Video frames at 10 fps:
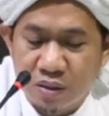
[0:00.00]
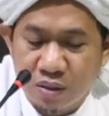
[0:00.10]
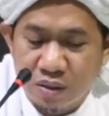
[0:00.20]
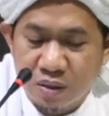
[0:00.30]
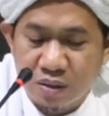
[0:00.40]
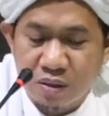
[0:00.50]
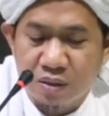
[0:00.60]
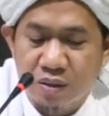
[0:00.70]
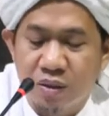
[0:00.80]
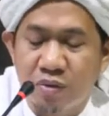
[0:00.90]
Ya,
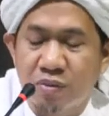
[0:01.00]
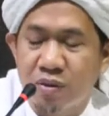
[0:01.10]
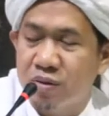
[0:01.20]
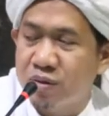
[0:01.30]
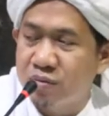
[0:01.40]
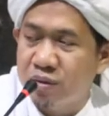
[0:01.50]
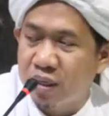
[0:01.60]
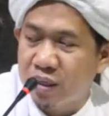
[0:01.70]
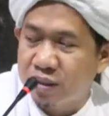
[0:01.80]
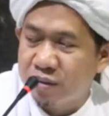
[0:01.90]
stop dulu,
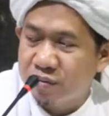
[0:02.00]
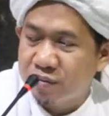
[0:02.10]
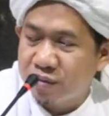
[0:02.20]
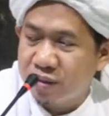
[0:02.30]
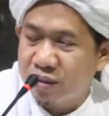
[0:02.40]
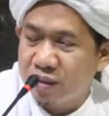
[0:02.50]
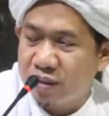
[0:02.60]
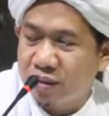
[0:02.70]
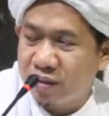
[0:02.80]
ntar. Iya.